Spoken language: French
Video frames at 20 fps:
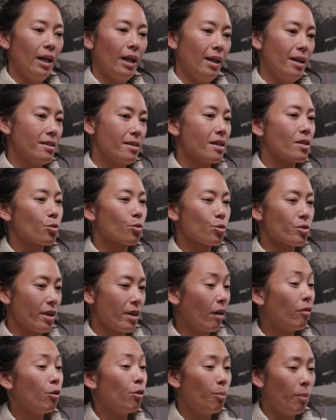et ça ne se
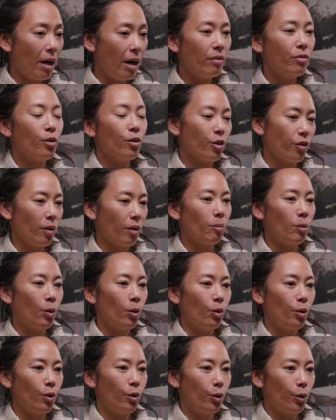conserve pas
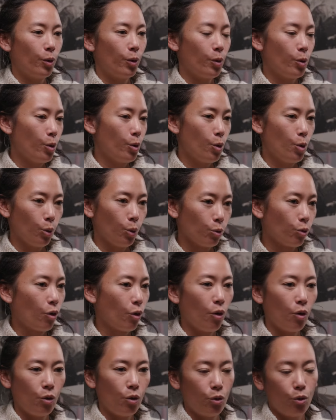forcément euh,
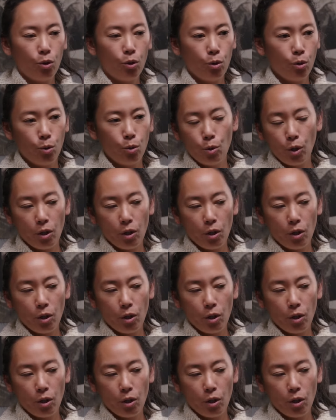longtemps euh, au